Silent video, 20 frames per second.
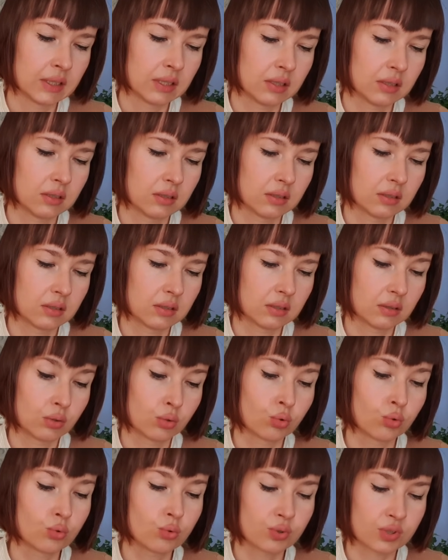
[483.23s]
e,
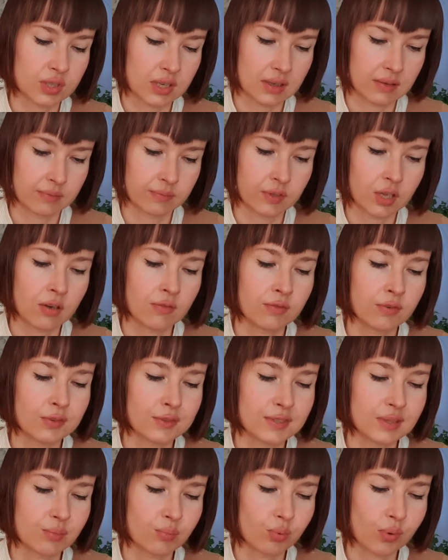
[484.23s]
róże,
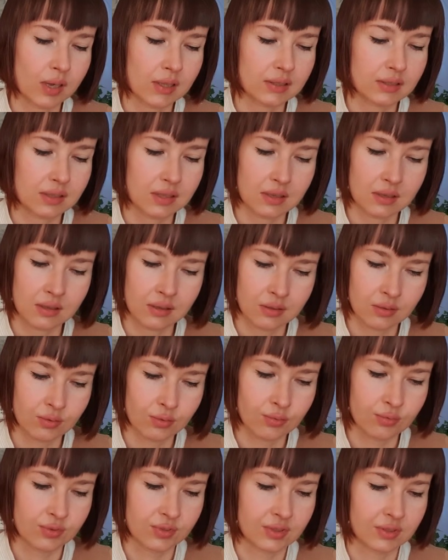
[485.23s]
owoc i płatki
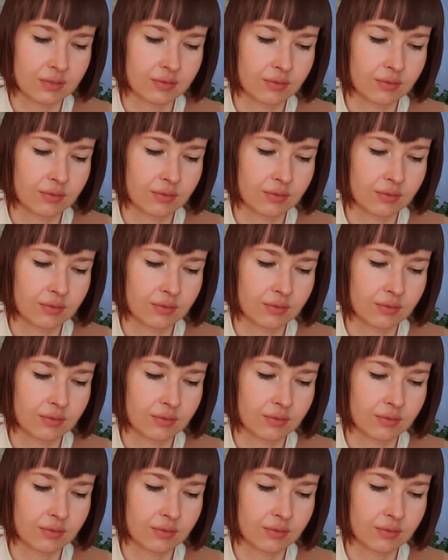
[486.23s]
róży,